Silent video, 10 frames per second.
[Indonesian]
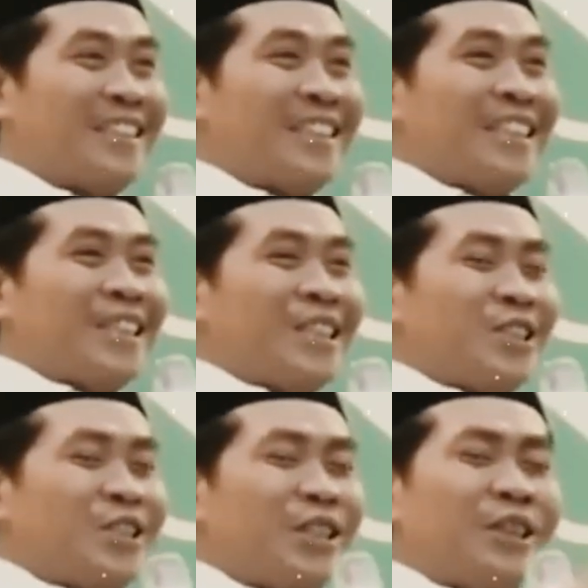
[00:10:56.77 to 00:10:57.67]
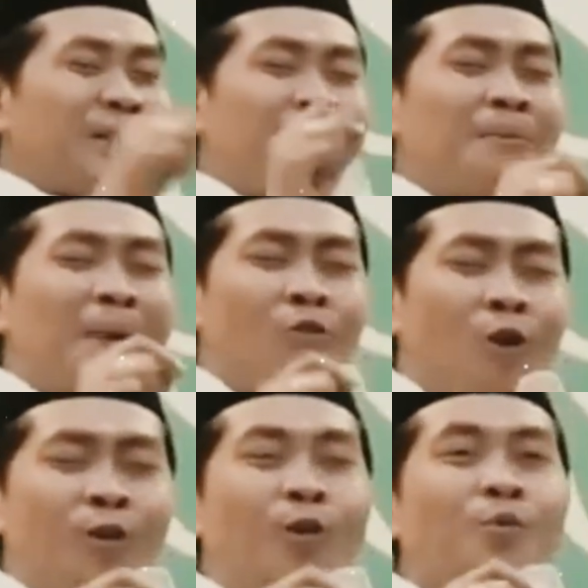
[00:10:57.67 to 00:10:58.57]
sinten
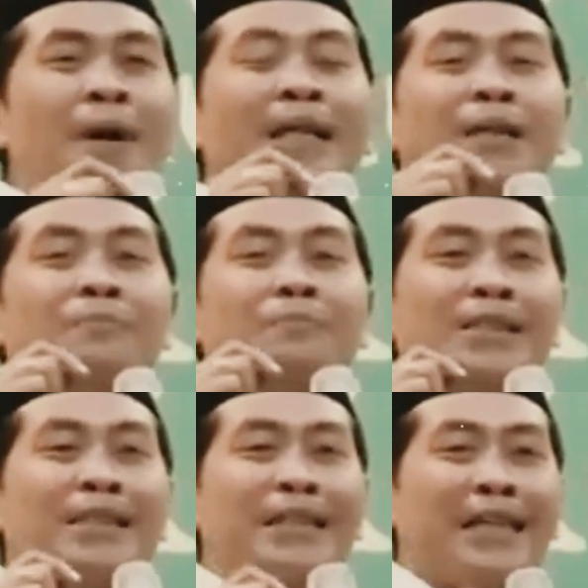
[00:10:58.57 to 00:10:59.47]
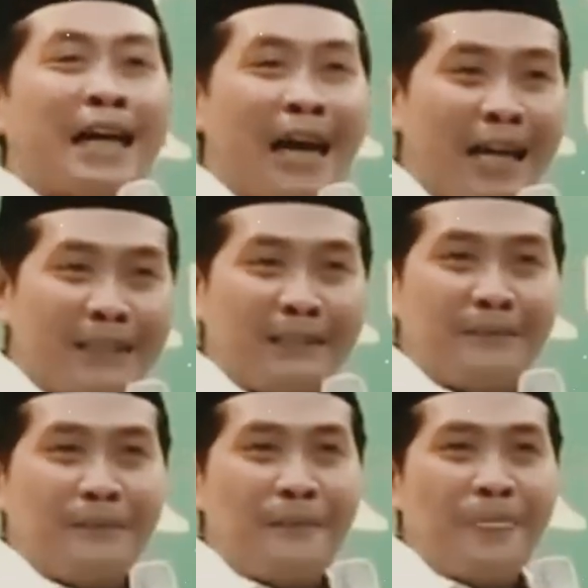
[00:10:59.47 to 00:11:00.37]
mawon umate penjenengan
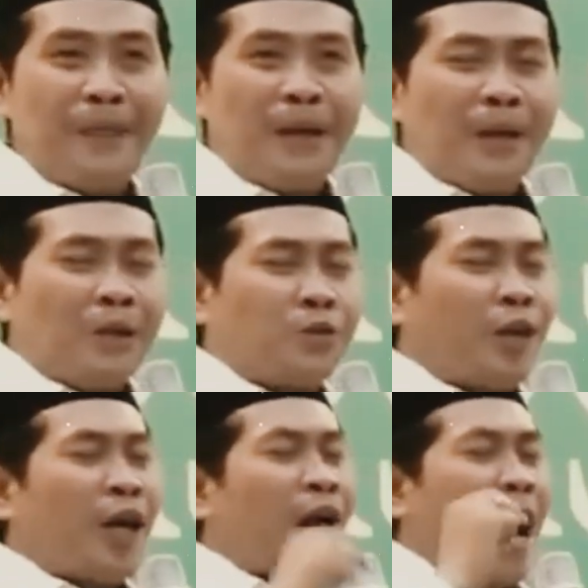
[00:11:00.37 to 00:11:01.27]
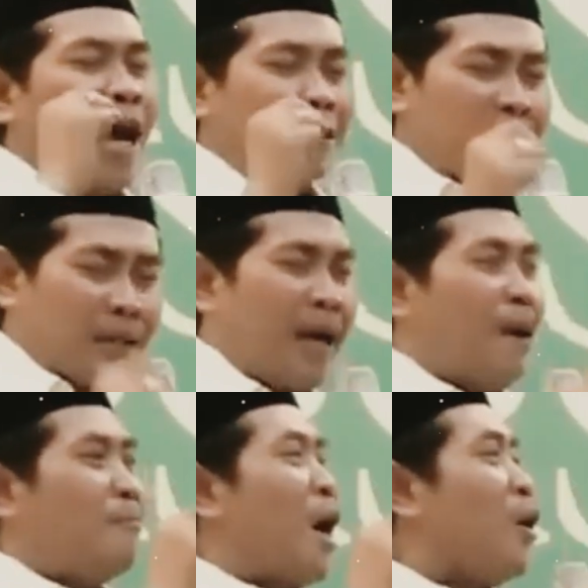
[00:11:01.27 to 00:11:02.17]
sing
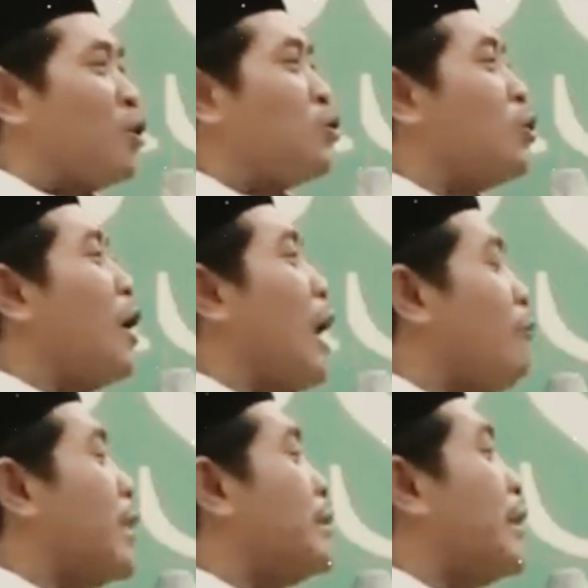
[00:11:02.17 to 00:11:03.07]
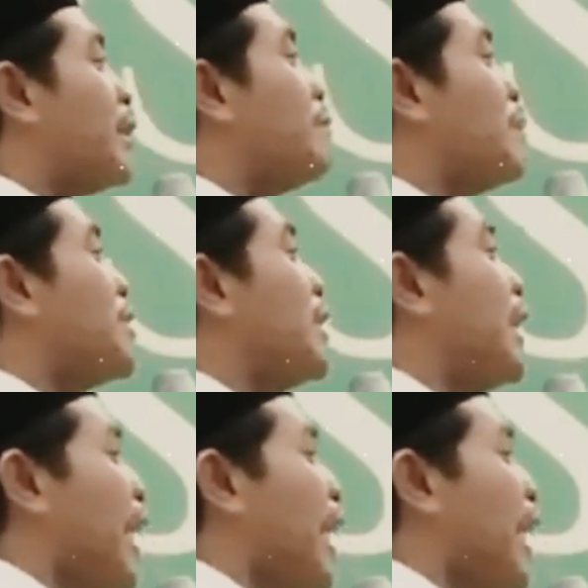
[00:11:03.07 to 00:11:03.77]
mau solawat datang penjenengan